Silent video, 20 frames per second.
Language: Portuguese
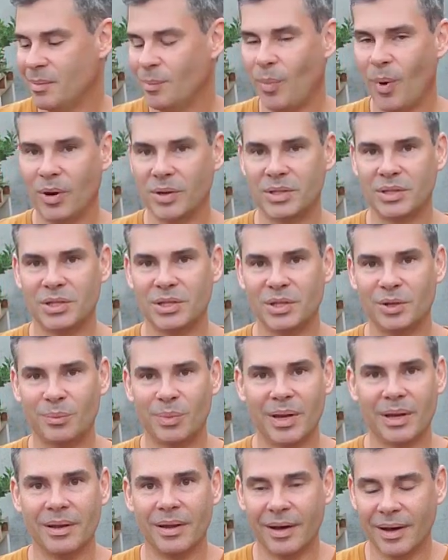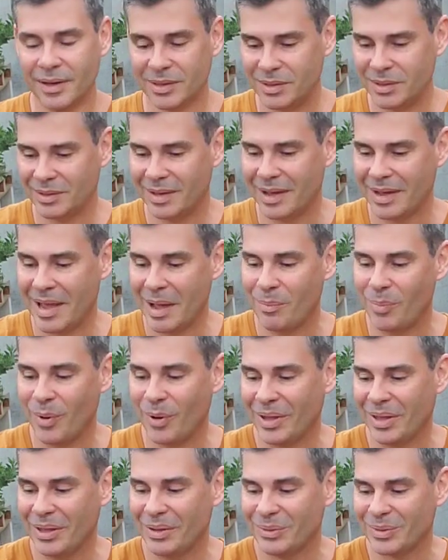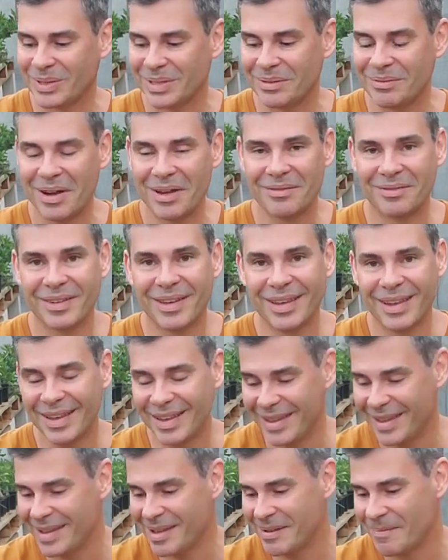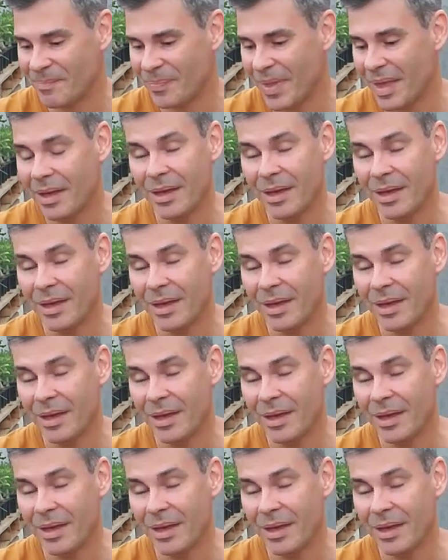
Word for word: potinho brilhante. Daqui a pouquinho você vai ver que